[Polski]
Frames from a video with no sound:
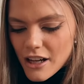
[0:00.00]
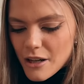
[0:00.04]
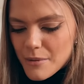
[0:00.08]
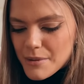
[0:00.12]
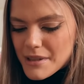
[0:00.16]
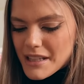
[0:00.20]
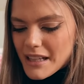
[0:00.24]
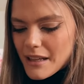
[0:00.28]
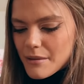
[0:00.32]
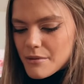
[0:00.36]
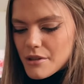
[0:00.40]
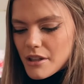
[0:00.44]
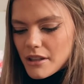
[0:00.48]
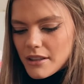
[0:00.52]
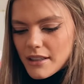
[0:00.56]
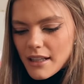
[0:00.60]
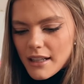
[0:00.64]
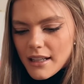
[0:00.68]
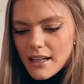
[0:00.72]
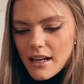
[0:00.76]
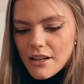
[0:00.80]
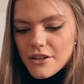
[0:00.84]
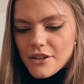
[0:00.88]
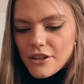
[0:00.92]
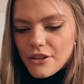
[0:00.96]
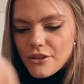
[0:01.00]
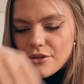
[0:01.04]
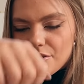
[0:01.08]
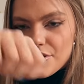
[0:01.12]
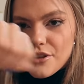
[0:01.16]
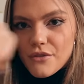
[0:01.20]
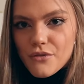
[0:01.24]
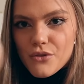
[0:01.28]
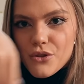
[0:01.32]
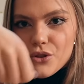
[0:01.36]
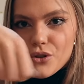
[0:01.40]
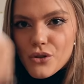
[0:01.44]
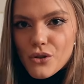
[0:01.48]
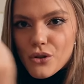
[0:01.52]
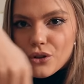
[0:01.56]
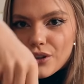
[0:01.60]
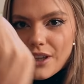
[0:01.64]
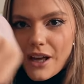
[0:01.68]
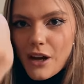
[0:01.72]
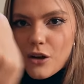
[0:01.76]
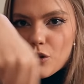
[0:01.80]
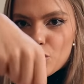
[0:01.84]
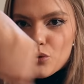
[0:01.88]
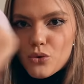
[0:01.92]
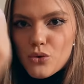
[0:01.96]
Obstawiam, że i tak raczej to się wszystko
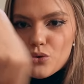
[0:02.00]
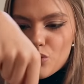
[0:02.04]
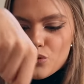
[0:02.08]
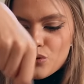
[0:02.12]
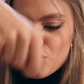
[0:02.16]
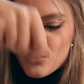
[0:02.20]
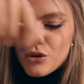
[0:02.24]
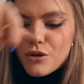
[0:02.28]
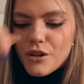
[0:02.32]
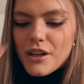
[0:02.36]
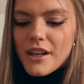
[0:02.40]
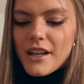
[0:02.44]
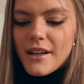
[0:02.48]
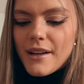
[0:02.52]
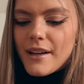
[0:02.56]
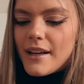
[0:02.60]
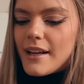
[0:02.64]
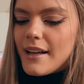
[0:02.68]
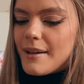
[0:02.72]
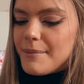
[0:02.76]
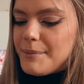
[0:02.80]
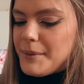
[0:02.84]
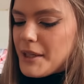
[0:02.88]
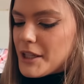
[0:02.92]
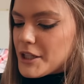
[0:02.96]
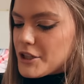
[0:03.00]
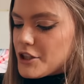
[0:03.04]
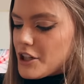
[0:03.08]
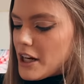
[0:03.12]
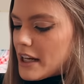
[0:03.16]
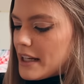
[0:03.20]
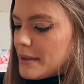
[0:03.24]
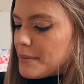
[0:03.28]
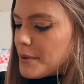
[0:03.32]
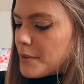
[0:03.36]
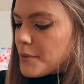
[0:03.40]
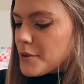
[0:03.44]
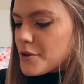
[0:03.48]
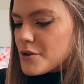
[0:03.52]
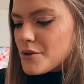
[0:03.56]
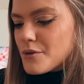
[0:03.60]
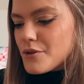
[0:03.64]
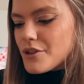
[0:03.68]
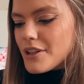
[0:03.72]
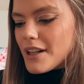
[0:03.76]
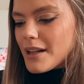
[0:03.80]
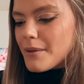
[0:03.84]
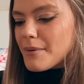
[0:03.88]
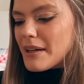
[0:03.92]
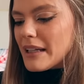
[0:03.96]
tak rzut, miesza i po prostu
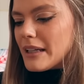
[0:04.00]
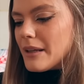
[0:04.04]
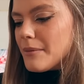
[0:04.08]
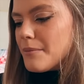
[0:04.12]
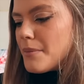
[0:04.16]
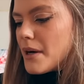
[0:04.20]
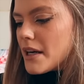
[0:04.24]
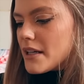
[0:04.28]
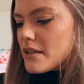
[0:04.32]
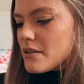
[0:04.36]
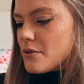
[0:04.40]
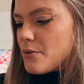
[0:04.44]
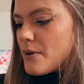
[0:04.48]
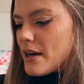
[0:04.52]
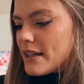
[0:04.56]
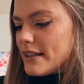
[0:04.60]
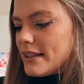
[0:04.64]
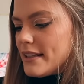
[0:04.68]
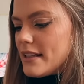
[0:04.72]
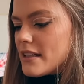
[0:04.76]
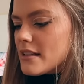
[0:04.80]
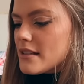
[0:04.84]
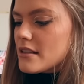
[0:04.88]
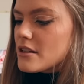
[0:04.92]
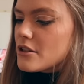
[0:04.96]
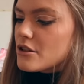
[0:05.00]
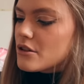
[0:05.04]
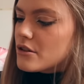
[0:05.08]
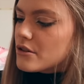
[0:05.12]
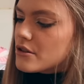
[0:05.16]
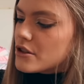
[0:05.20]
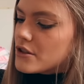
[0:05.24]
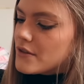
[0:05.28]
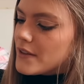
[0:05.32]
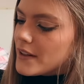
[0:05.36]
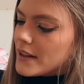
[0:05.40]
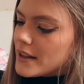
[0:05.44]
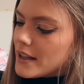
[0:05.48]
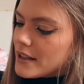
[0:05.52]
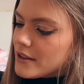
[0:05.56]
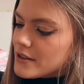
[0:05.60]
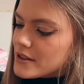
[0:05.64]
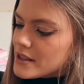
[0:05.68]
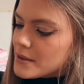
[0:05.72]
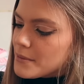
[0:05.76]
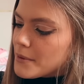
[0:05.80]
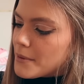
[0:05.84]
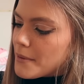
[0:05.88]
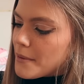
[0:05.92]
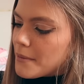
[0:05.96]
się nakłada. Bardzo ładny, jest też
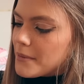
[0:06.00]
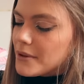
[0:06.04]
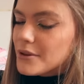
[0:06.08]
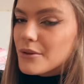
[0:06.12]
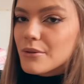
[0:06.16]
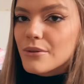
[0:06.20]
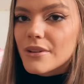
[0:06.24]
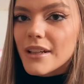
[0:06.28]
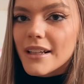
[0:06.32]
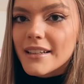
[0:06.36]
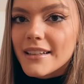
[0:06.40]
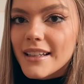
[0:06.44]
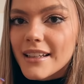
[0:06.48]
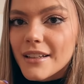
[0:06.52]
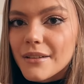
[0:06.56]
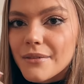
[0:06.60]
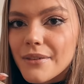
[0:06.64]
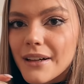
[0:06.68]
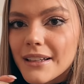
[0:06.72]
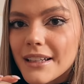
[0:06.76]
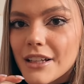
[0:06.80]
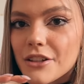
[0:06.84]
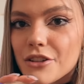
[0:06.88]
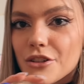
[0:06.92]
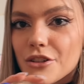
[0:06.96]
rozświetlający, bo mamy tutaj te dwa na